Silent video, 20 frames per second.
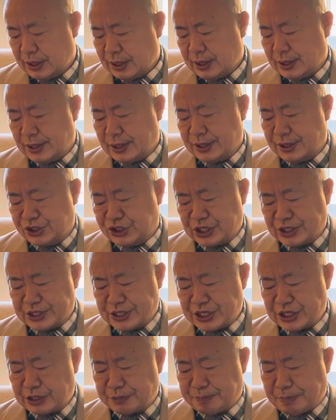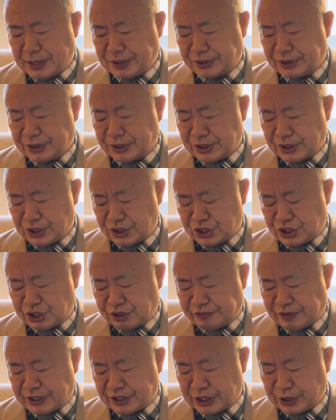呃，现在一般的西
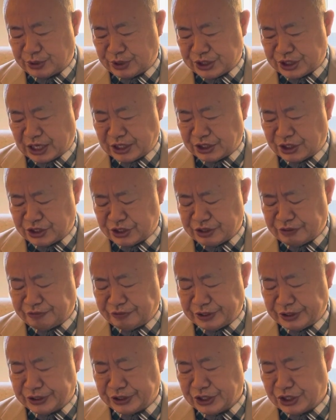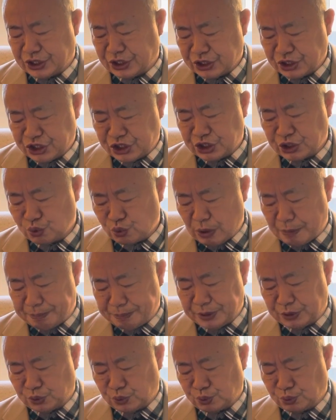方科学家呢认为呢，新冠
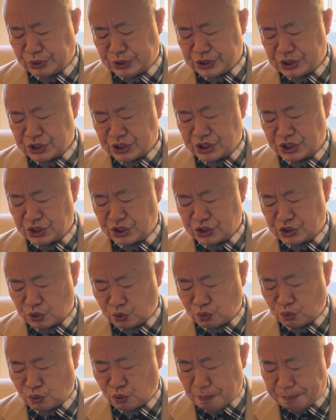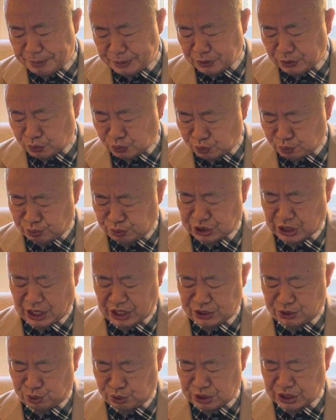病毒呢是中国病毒
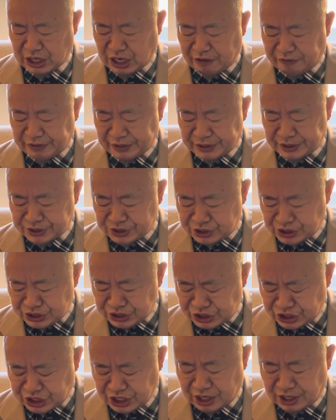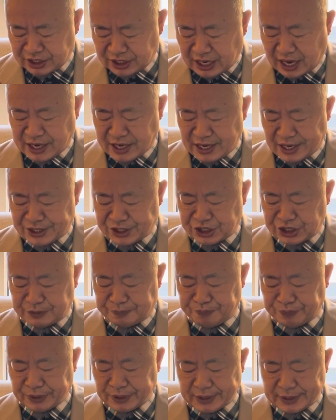学家为了增强感染性。
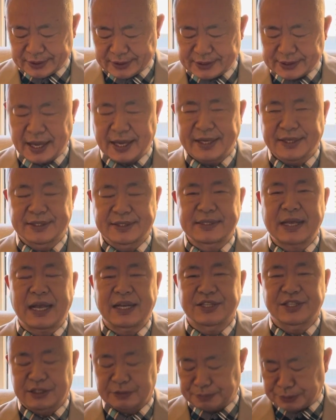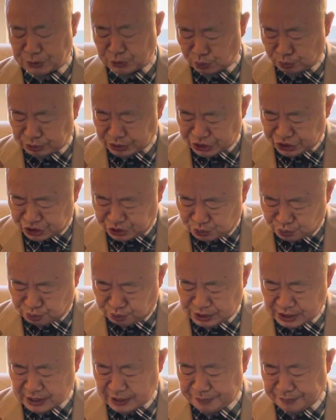在 SARS 病毒的基础
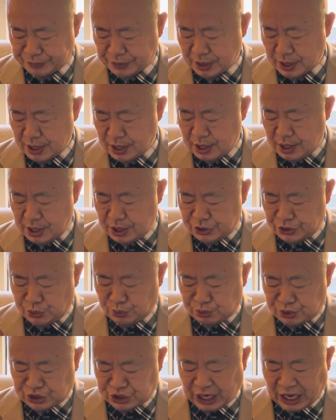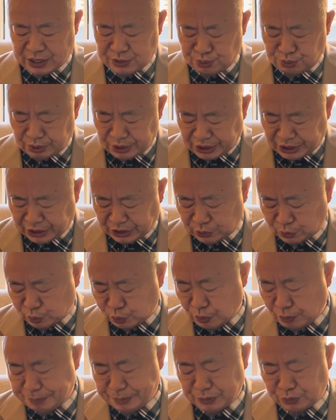上，又加入了很
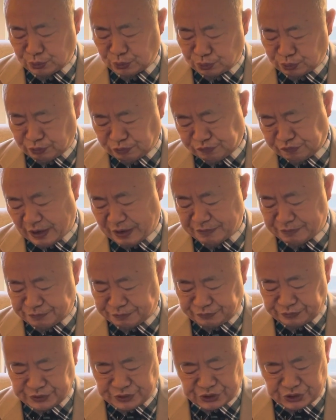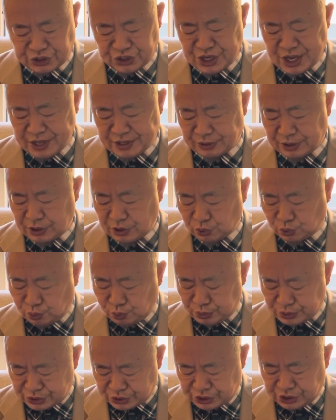多病毒反复实验、
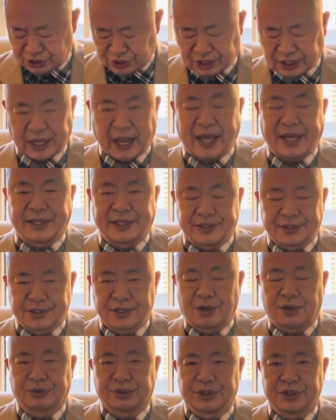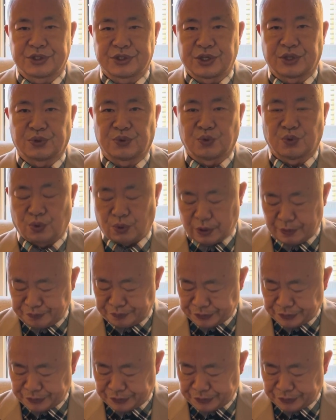多次改造的成果。